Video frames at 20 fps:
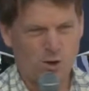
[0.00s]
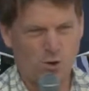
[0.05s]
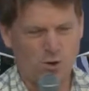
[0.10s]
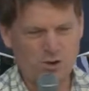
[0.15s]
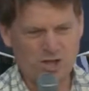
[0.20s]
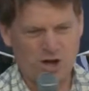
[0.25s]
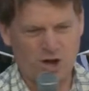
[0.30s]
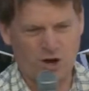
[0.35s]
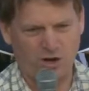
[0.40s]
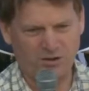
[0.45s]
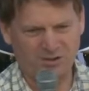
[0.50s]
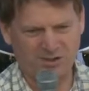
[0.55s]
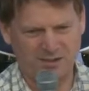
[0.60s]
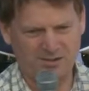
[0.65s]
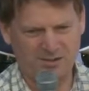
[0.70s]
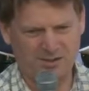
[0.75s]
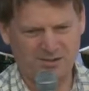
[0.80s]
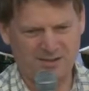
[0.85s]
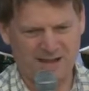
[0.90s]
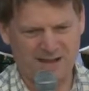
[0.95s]
Und er
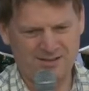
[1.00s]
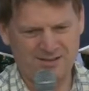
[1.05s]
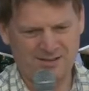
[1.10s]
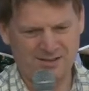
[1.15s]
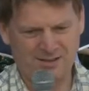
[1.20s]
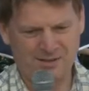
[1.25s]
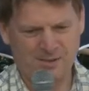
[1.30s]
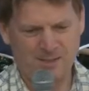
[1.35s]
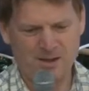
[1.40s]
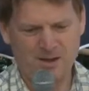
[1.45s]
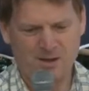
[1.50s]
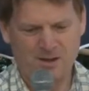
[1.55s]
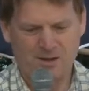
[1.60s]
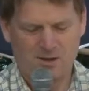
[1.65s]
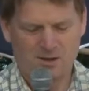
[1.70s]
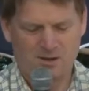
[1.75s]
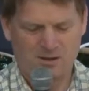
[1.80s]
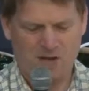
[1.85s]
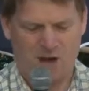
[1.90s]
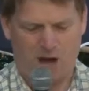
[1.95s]
äußerte dann,
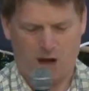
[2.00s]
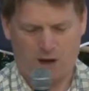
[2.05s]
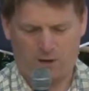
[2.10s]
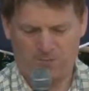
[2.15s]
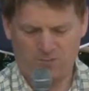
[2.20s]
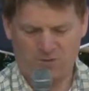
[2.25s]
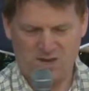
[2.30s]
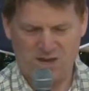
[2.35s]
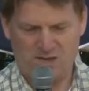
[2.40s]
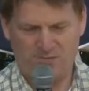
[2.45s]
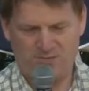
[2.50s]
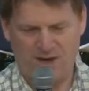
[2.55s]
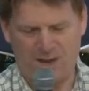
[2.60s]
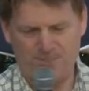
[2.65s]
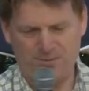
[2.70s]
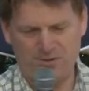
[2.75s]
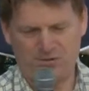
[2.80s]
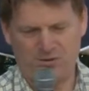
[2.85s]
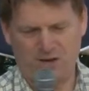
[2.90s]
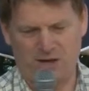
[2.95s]
ja, ich
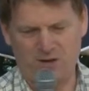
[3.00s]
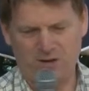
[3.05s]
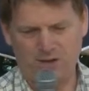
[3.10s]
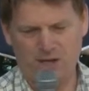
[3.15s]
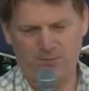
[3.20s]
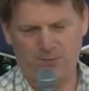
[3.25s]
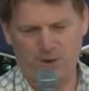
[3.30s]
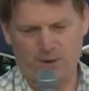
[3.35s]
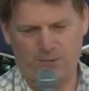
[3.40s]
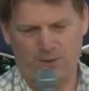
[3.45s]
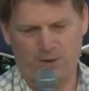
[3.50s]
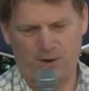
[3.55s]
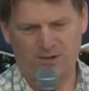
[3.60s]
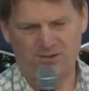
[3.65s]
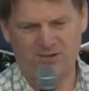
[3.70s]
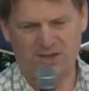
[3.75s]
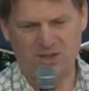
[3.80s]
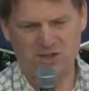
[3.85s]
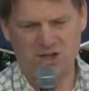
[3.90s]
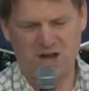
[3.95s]
war bisher nie für
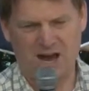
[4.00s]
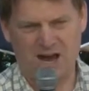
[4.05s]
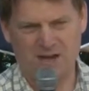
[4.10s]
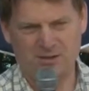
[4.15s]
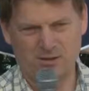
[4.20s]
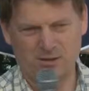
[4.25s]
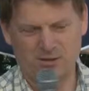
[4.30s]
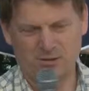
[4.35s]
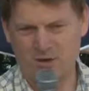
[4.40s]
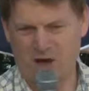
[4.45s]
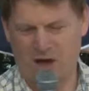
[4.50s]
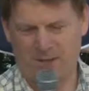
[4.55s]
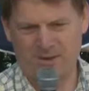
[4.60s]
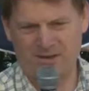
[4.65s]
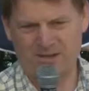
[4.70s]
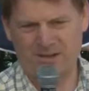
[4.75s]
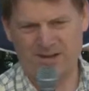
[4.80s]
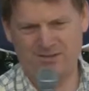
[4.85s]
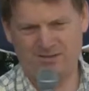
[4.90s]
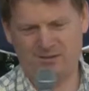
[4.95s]
Volksentscheide,
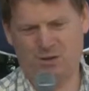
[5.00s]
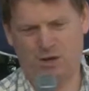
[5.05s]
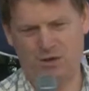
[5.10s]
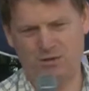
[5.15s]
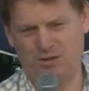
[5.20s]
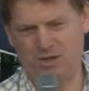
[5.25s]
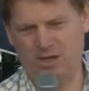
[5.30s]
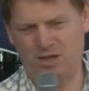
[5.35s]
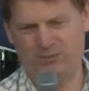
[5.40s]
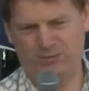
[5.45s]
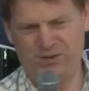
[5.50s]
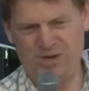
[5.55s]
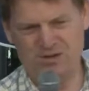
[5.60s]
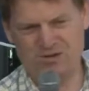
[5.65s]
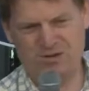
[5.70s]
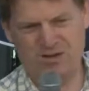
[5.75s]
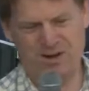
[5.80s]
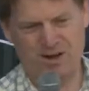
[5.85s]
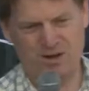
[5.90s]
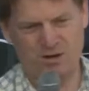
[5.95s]
aber jetzt könnte es
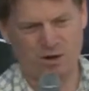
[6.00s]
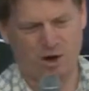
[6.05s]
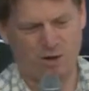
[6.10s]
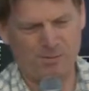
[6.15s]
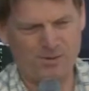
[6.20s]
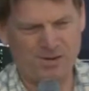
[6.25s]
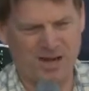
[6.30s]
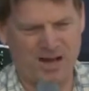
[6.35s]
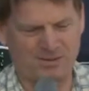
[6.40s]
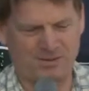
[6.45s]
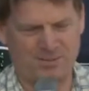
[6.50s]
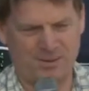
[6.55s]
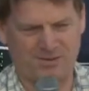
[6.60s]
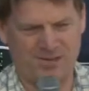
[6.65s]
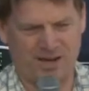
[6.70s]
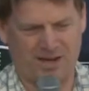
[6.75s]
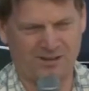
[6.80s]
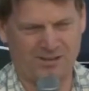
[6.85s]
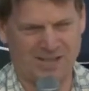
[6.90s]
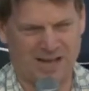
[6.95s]
viel schneller kommen, als ich
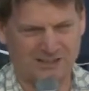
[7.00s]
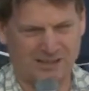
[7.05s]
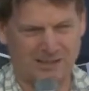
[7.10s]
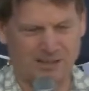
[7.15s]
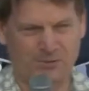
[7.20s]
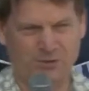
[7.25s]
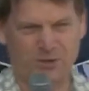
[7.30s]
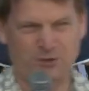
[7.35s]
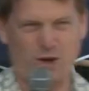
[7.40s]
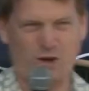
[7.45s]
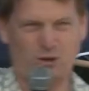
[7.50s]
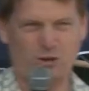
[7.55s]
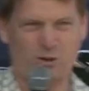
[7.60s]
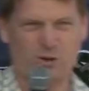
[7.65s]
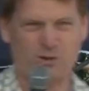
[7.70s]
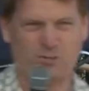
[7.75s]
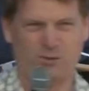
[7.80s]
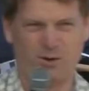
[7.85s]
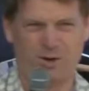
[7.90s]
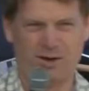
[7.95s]
bisher gedacht hatte, dass wir sie doch
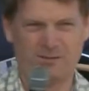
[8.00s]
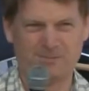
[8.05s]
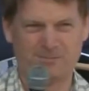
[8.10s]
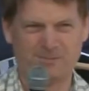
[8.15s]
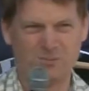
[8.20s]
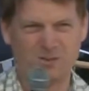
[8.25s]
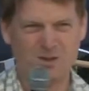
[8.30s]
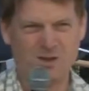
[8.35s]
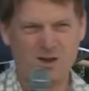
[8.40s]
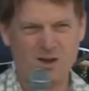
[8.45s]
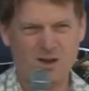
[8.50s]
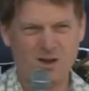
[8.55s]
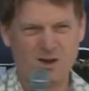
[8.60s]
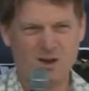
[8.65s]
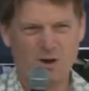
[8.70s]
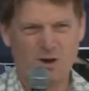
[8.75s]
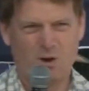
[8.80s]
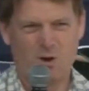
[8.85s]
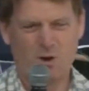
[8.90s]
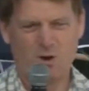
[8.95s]
durchführen.
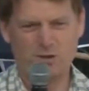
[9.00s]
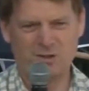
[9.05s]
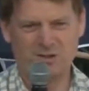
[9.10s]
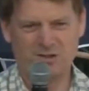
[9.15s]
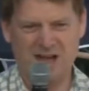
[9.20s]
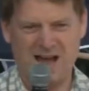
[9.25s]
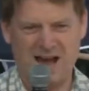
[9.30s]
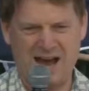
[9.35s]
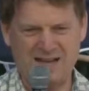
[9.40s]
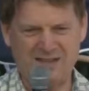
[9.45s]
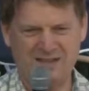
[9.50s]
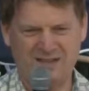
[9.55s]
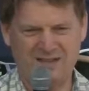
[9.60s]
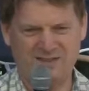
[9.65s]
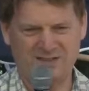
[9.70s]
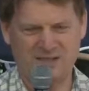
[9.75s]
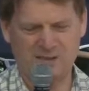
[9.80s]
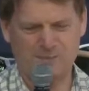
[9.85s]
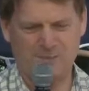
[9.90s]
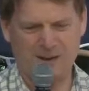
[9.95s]
Und
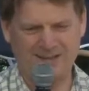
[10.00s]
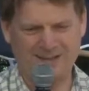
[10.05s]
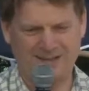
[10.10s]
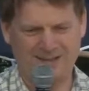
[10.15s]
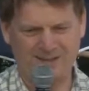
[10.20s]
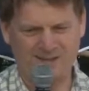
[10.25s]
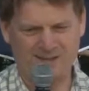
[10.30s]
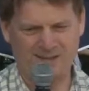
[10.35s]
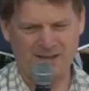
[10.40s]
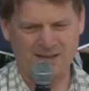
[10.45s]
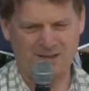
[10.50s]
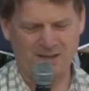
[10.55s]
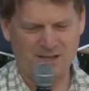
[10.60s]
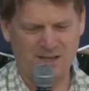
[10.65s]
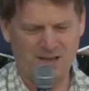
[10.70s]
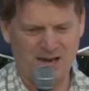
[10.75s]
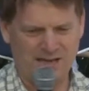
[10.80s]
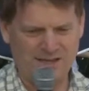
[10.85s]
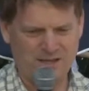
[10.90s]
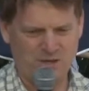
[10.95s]
einige Zeit später zitierte
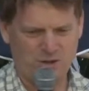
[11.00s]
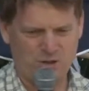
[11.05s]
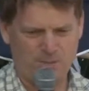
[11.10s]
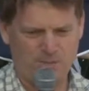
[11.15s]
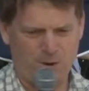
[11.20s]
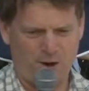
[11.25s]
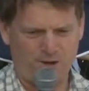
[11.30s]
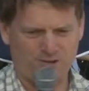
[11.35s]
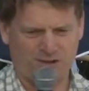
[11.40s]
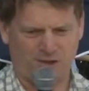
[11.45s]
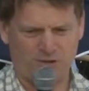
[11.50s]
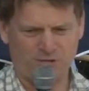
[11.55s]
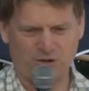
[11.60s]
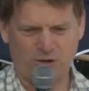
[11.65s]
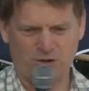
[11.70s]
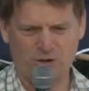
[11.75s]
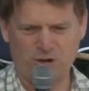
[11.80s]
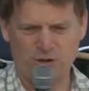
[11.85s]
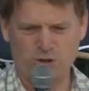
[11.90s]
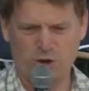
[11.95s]
die Rheinische Post aus
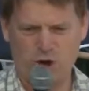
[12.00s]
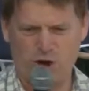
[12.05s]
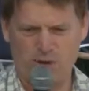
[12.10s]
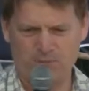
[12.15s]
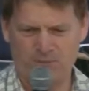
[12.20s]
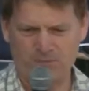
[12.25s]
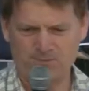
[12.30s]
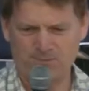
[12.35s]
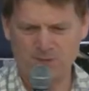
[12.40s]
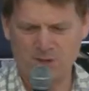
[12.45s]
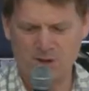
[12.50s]
Düsseldorf,